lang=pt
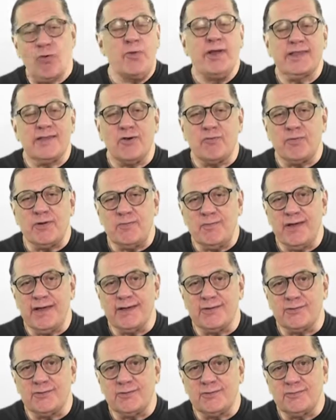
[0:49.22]
Como esse é o
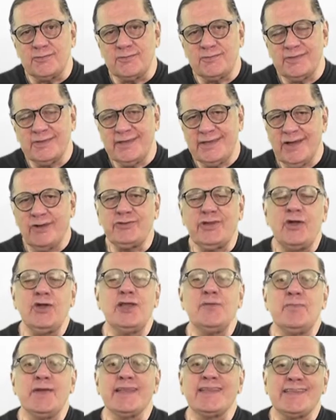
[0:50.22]
primeiro, eu tenho
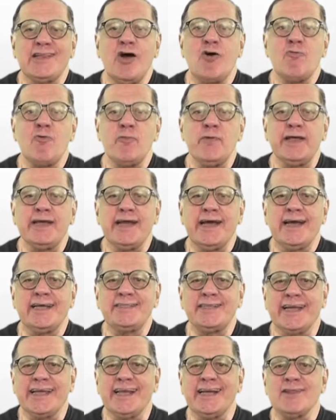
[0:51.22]
que prestar uma
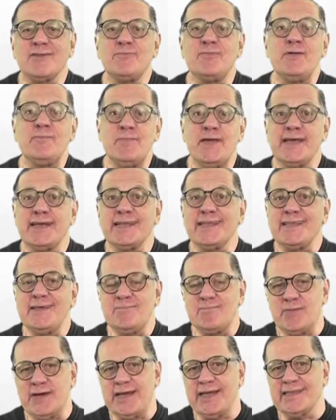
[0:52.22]
homenagem àquelas primeiras
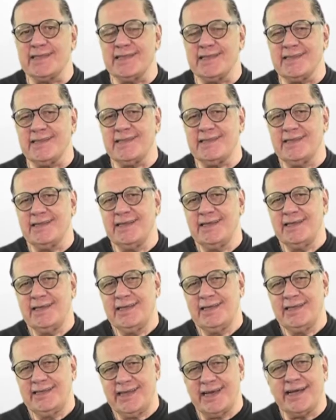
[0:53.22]
empresas
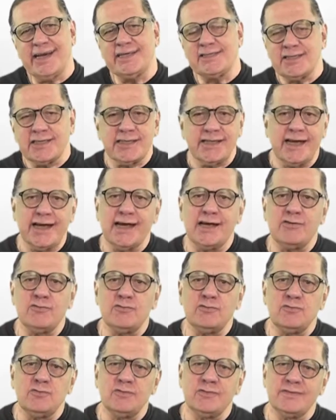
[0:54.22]
que
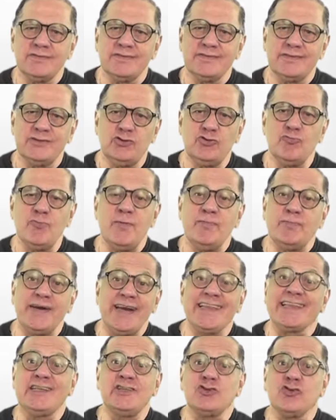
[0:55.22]
acreditaram numa
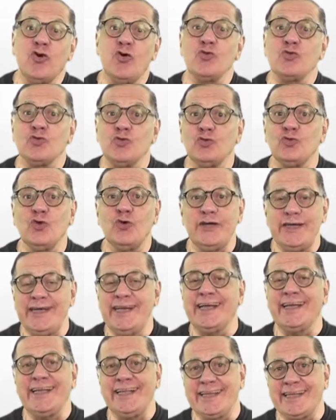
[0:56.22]
empresa de
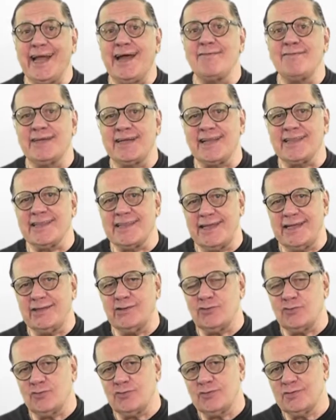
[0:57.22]
consultoria que estava
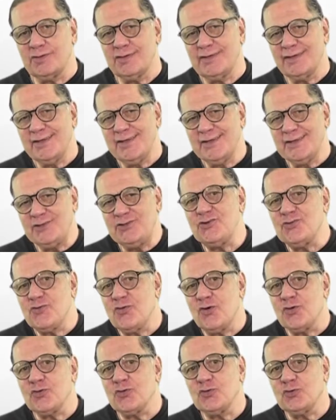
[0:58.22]
nascendo, de um
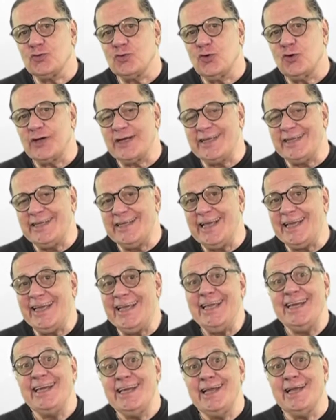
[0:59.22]
consultor que
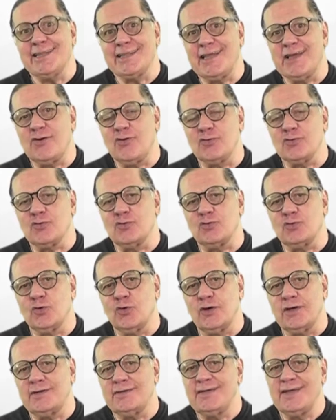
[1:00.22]
queria ser
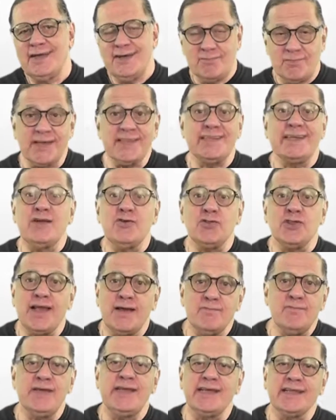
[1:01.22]
consultor, mas não
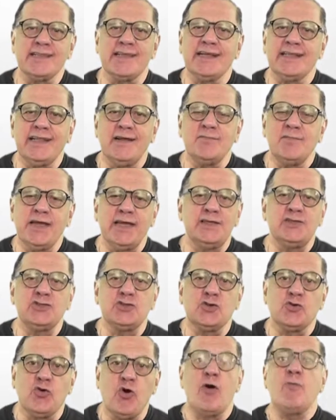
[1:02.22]
sabia
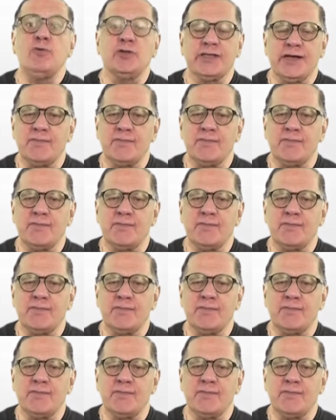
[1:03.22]
exatamente como